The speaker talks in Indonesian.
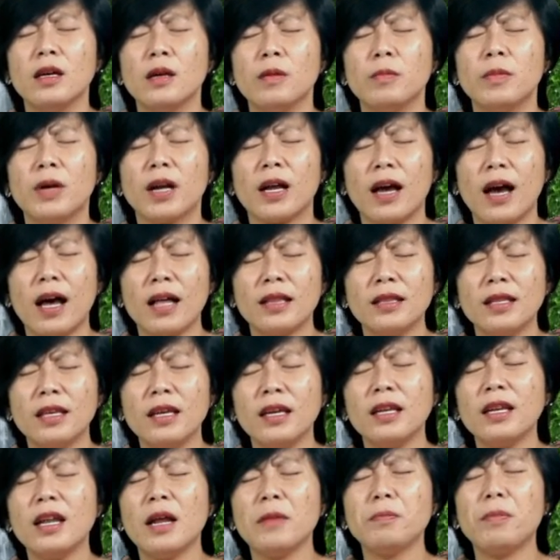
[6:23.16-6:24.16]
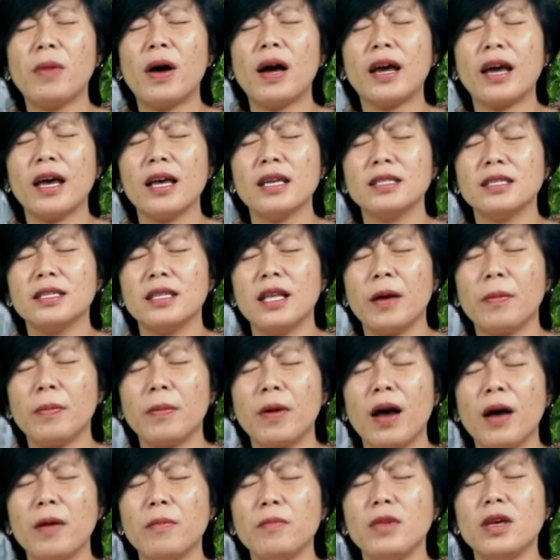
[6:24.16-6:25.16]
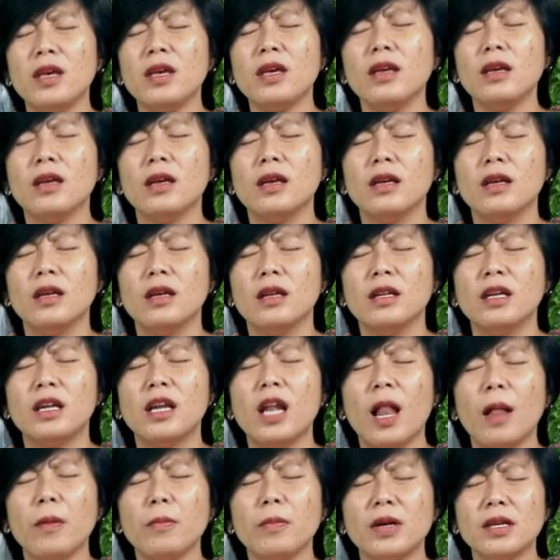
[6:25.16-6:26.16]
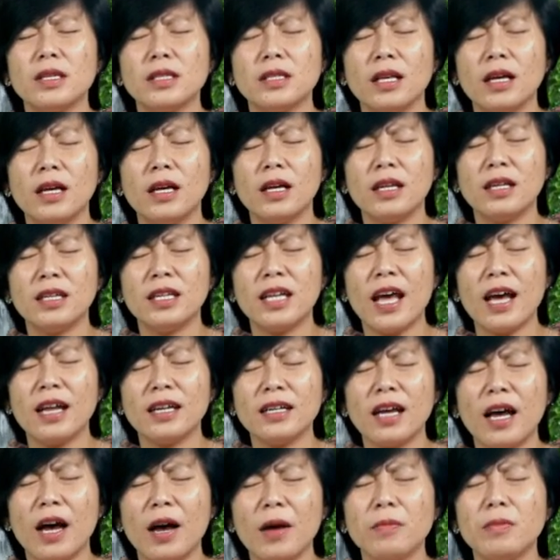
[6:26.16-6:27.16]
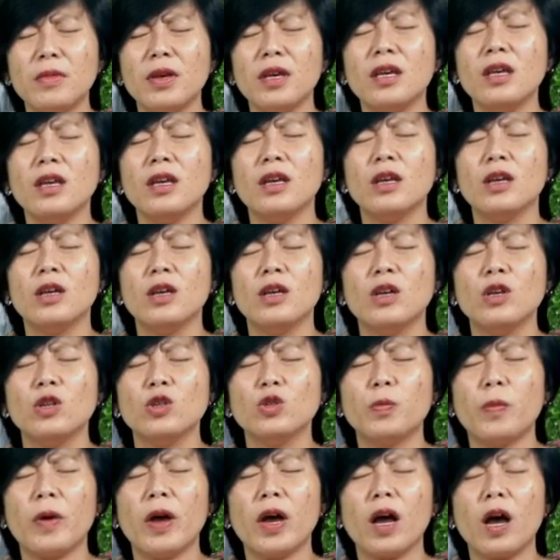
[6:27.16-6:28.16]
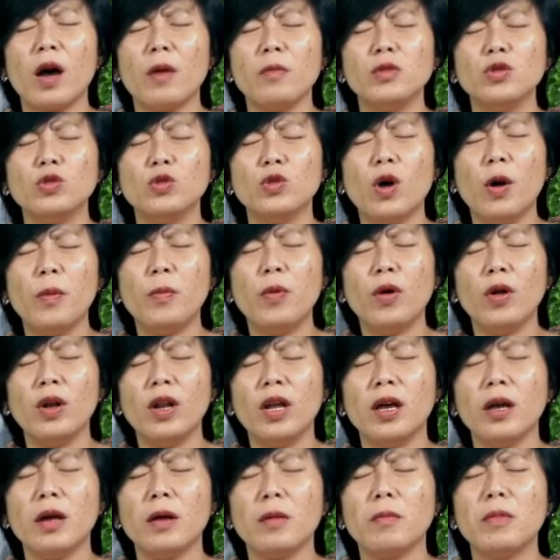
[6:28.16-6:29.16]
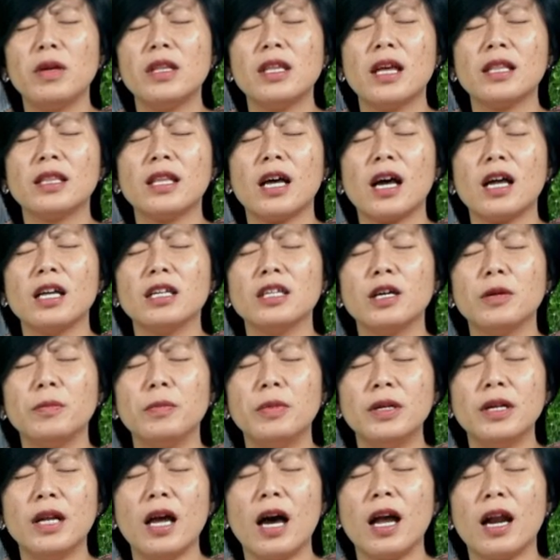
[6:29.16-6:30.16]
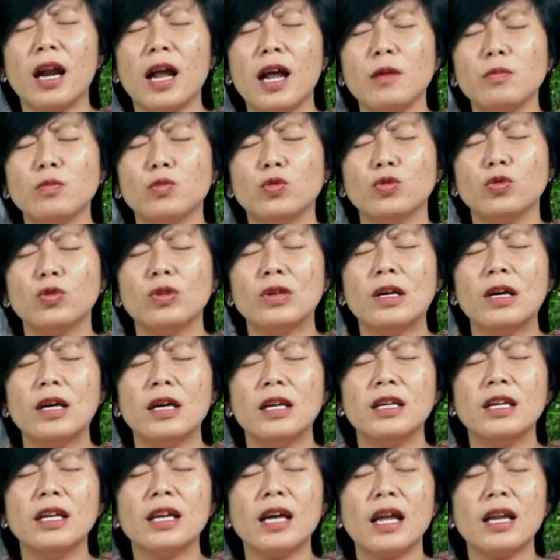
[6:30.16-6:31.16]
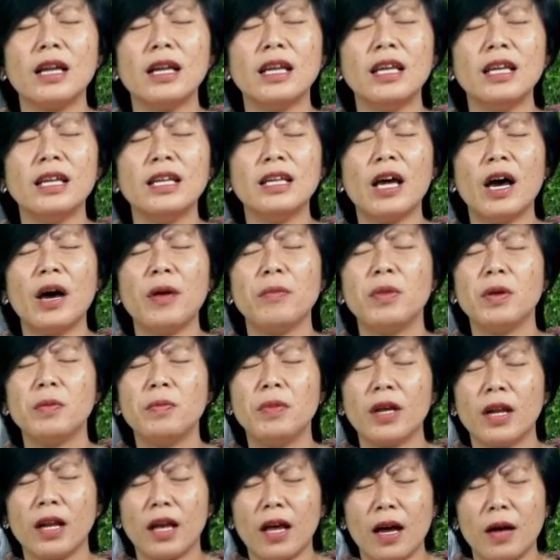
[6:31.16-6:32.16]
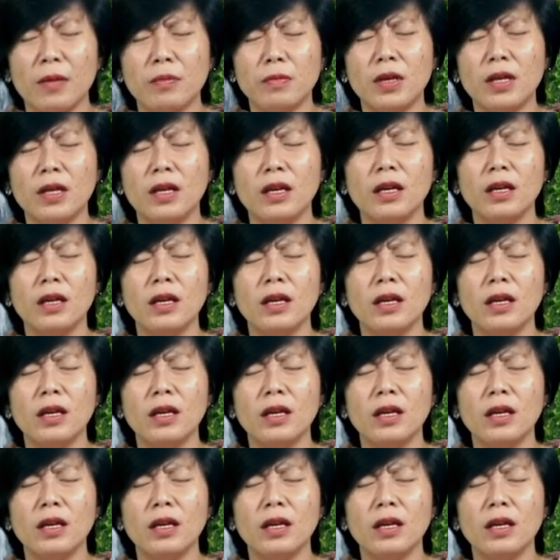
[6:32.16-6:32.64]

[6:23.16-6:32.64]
Berkati dan pakai setiap kami di dalam keseharian kami, supaya kami juga boleh menyatakan kebenaranMu dengan lidah bibir kami.